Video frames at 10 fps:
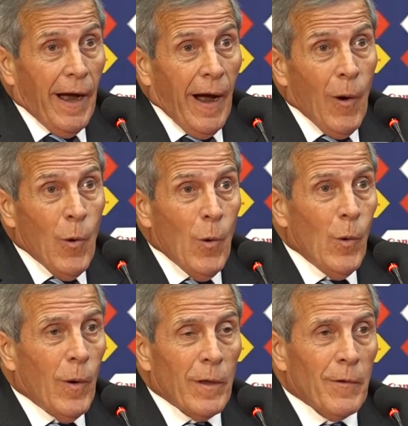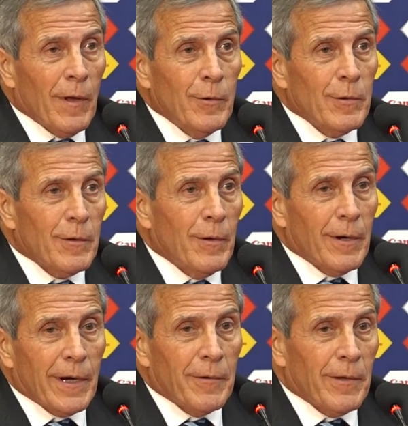aún cuando algunos
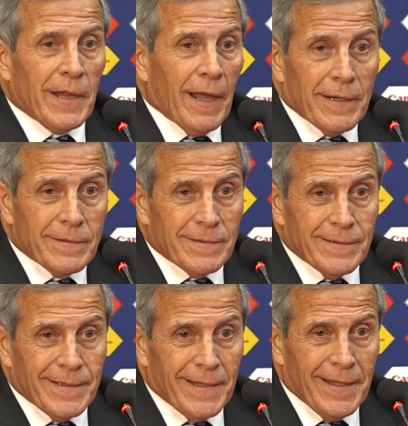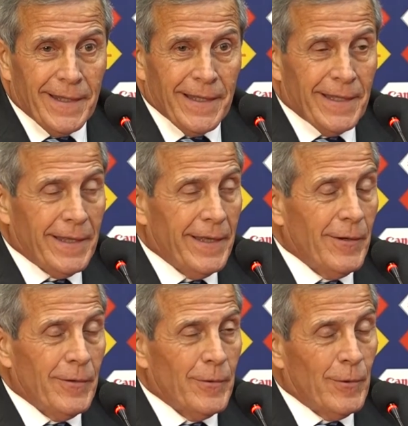jugadores no están, este,
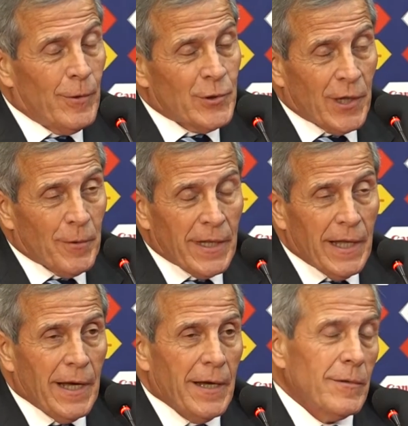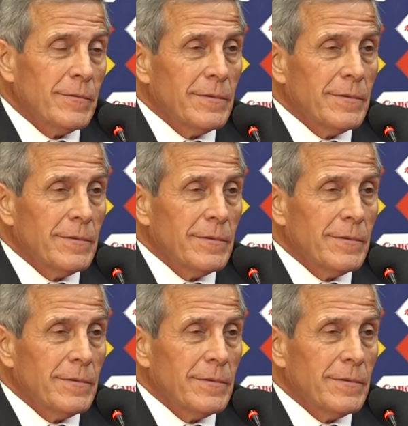o, ya no están,